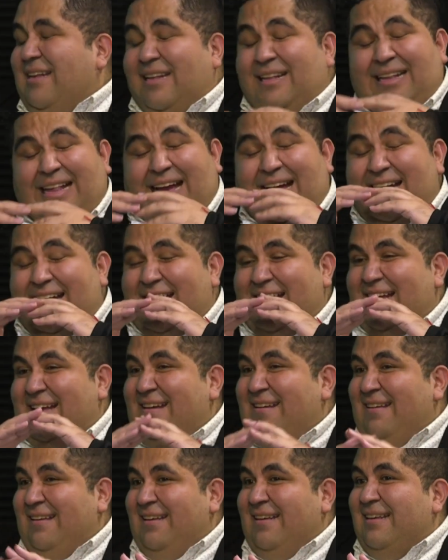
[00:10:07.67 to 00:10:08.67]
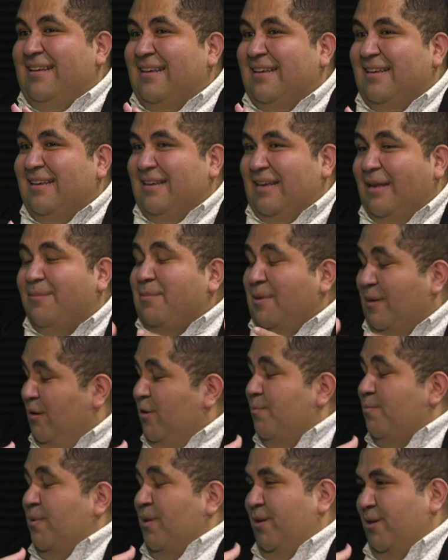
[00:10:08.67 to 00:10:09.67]
La, en mi
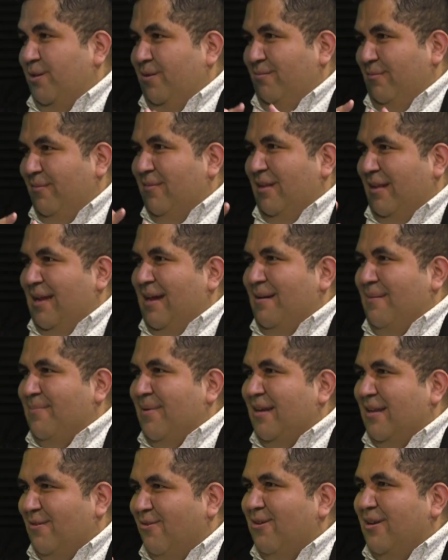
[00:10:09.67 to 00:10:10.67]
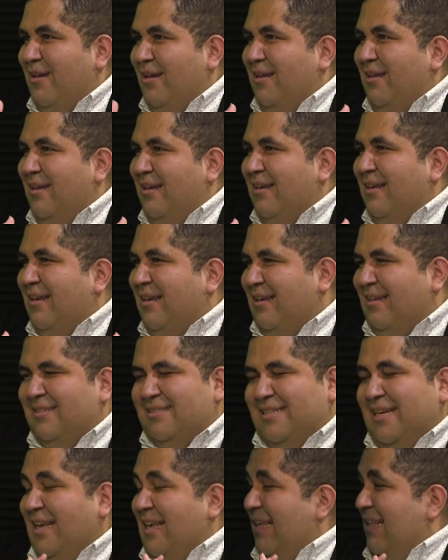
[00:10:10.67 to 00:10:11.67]
opinión, la película eh,
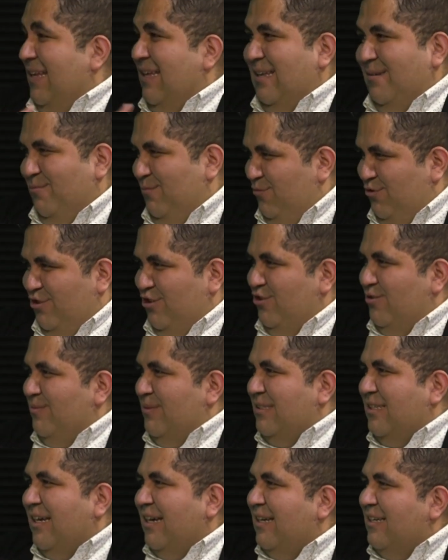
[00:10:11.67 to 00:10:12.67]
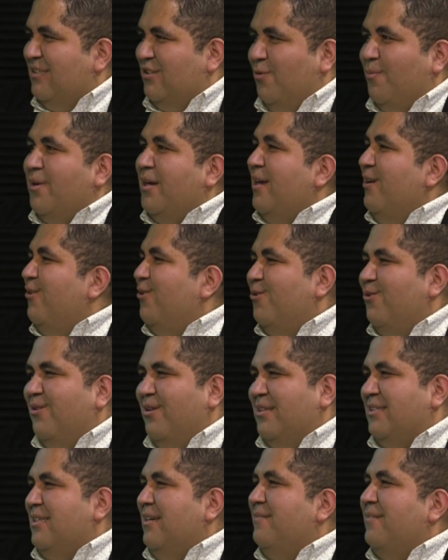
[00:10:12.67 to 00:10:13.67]
está llena de muchos mensajes. Yo me quedo con
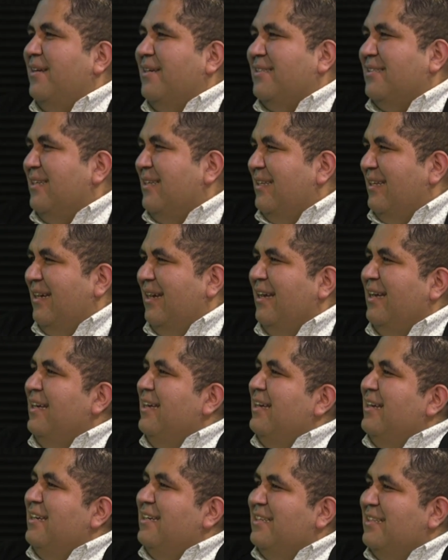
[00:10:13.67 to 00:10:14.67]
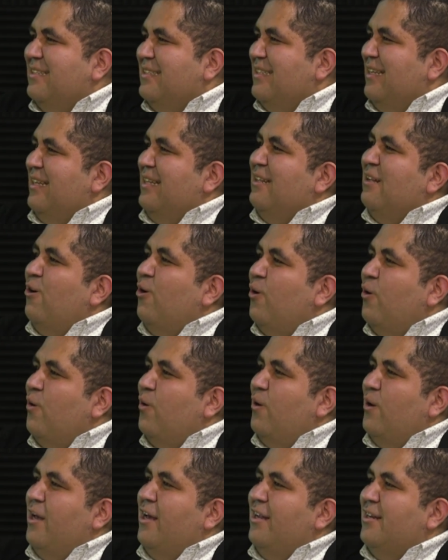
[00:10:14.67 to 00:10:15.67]
esta frase de, si no
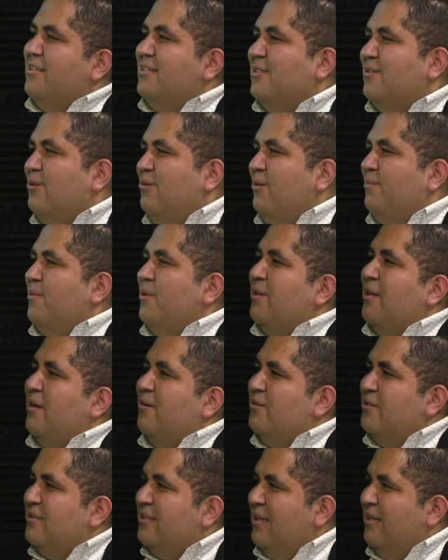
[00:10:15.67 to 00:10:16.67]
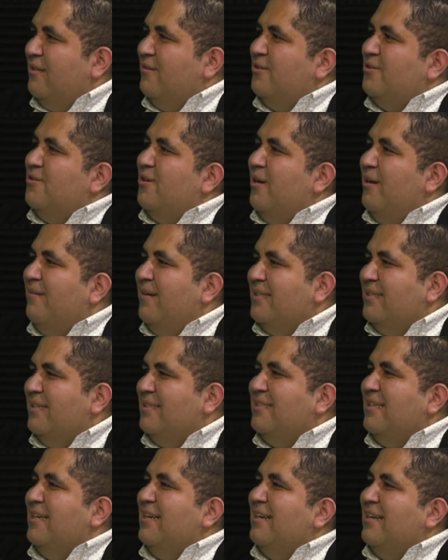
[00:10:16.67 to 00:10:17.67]
eres tú el protagonista de tu historia, vas a
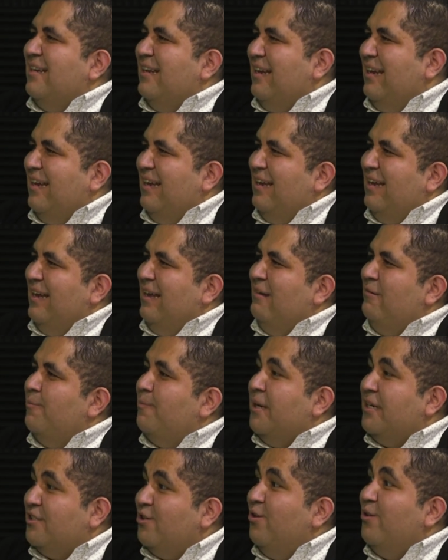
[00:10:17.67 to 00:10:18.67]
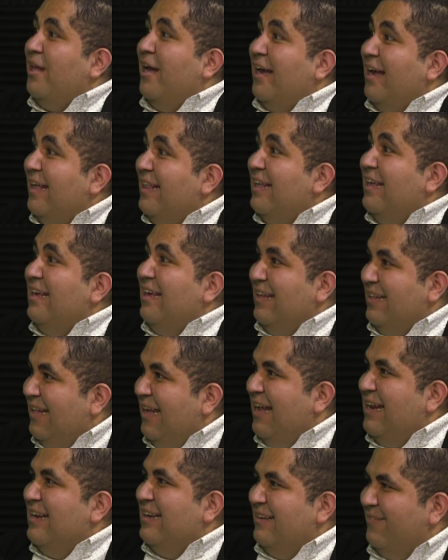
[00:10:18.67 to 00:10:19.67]
ser un personaje de,
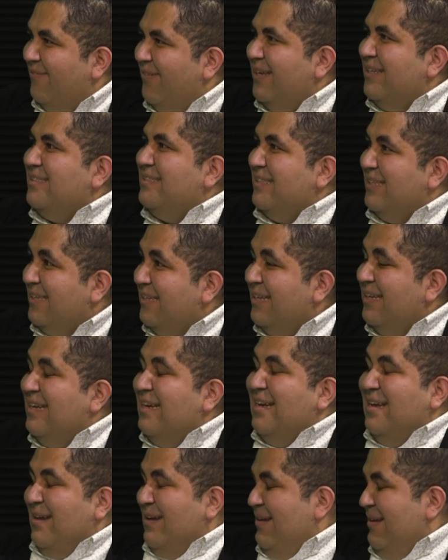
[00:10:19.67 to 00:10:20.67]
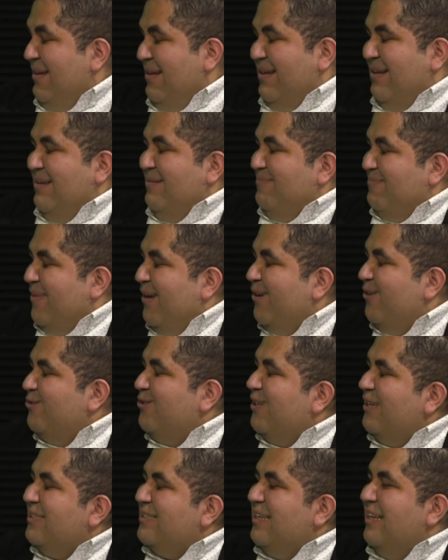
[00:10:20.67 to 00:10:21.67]
alguien más. Pero
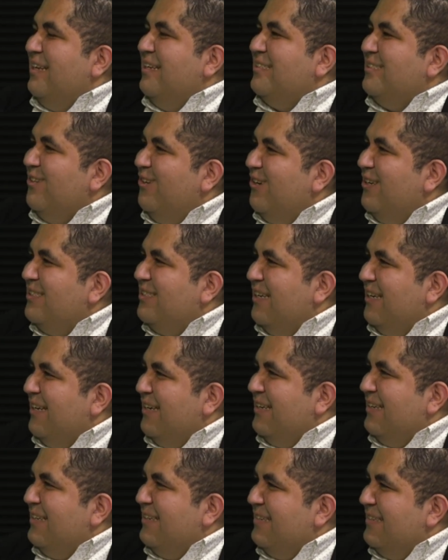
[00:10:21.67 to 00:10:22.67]
ustedes, ¿qué lección les deja?